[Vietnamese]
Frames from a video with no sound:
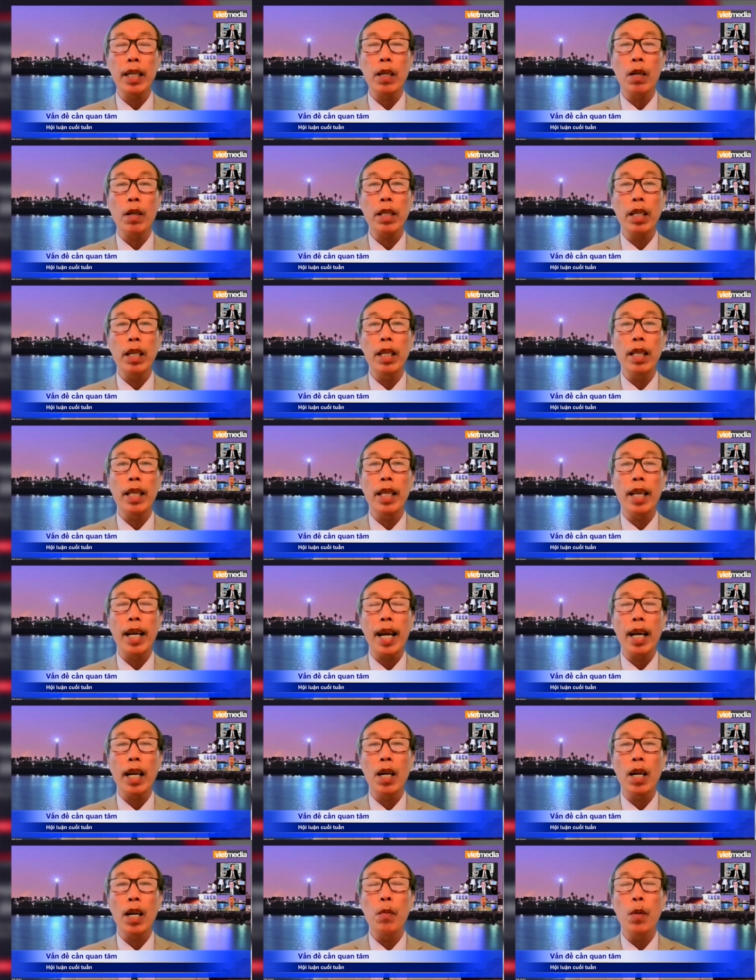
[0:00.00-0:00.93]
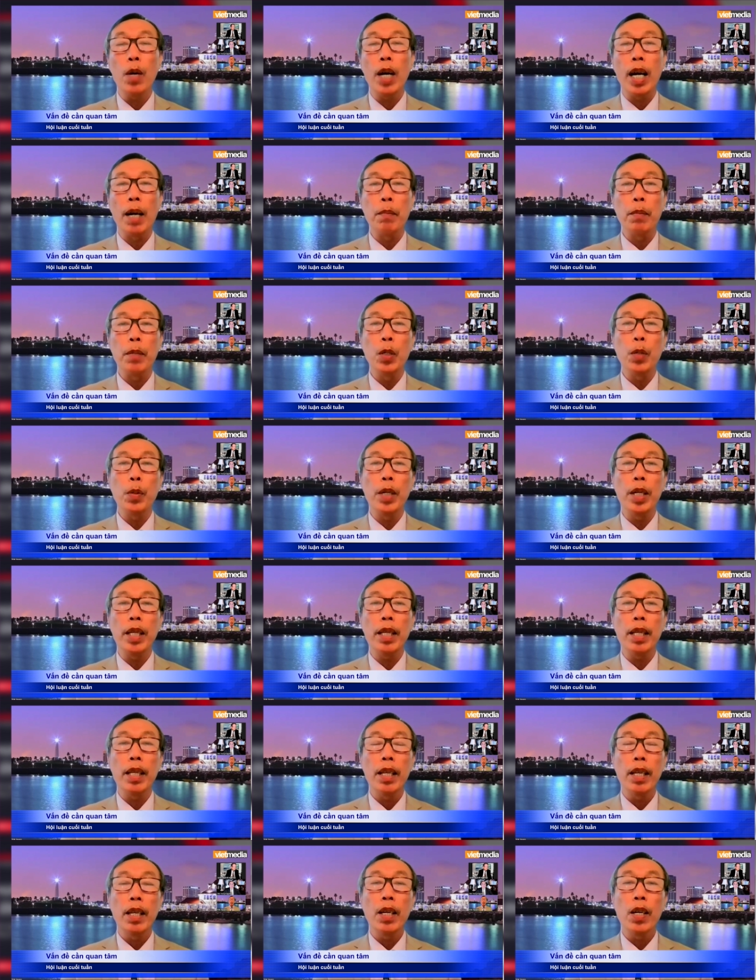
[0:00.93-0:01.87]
thì có tin là hàng không mẫu hạm Liêu Ninh